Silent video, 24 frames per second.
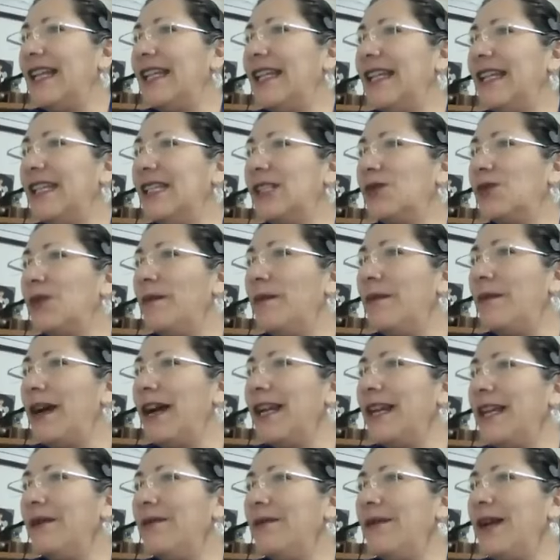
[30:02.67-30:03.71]
Liz o a
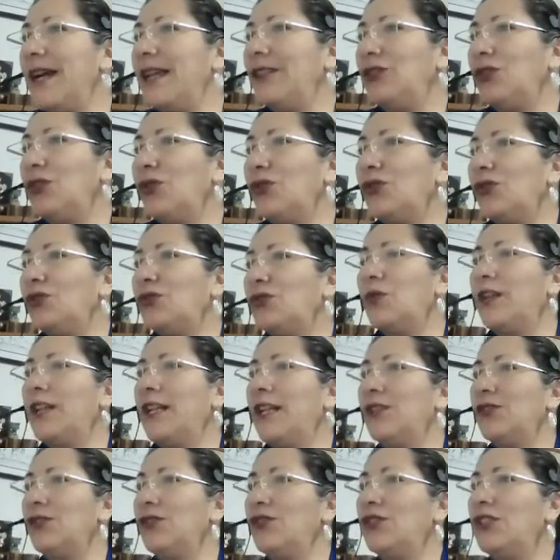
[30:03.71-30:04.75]
Mari Matos,
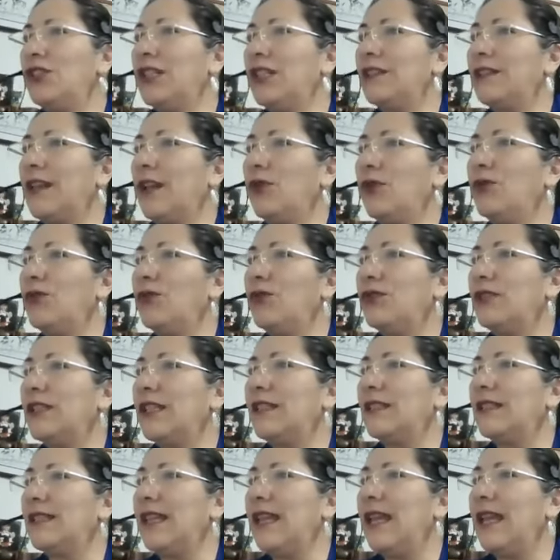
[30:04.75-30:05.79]
buenas noches, saludos
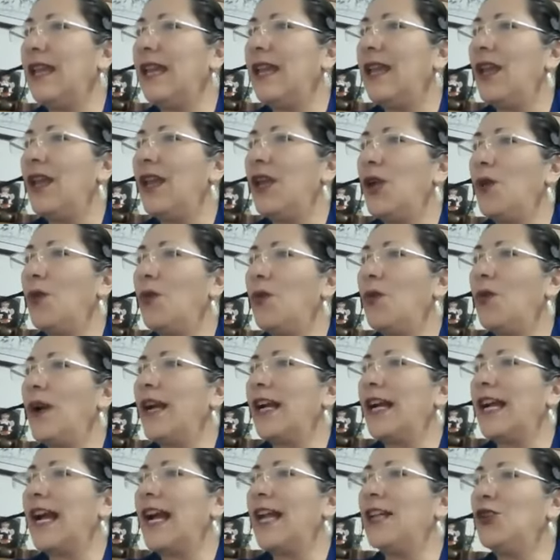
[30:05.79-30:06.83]
desde
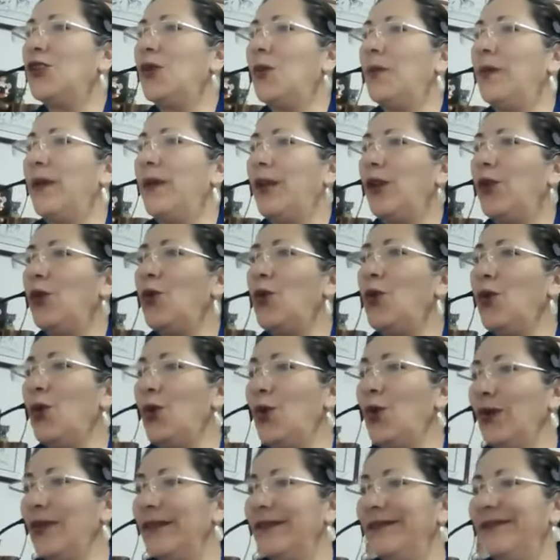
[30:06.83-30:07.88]
Huancayo,
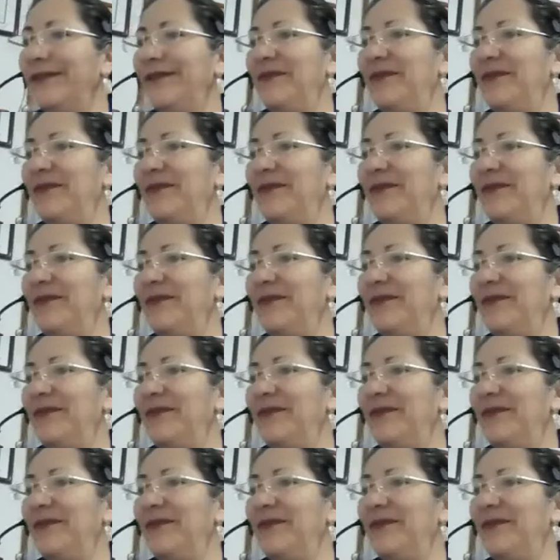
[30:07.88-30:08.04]
Perú.